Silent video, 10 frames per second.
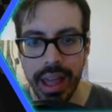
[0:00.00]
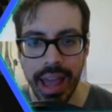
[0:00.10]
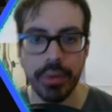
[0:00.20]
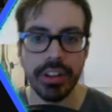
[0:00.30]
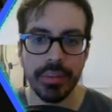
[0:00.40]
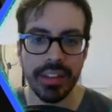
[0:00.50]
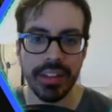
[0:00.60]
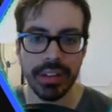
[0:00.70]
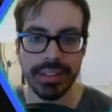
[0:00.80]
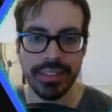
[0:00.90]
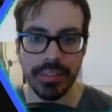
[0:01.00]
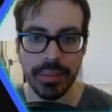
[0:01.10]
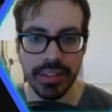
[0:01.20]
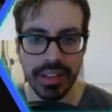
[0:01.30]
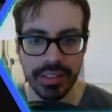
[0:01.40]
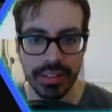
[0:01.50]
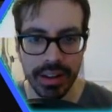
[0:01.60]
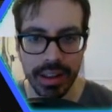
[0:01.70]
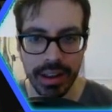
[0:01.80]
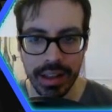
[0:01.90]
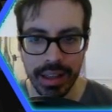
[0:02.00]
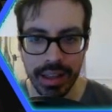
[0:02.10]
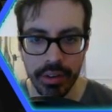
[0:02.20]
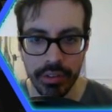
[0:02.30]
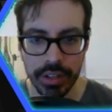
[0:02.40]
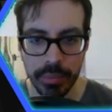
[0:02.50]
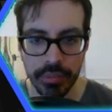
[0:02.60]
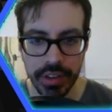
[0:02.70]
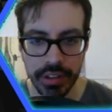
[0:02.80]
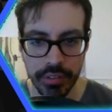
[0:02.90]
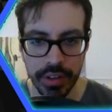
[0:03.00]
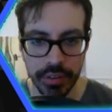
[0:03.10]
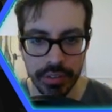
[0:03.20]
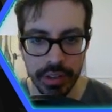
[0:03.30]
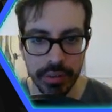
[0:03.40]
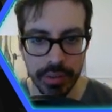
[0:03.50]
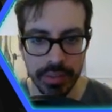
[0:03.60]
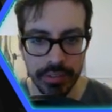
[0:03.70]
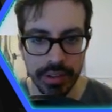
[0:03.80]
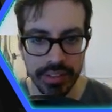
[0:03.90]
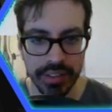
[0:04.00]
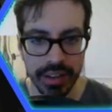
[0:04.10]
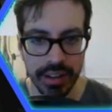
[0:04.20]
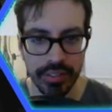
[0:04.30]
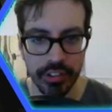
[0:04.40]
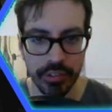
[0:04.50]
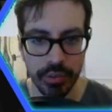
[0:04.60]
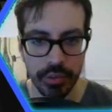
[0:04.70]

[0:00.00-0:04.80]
e quindi mi servono tantissime advanced rail che ho tipo finito vero sì quindi mi servono advanced rail che si facevano con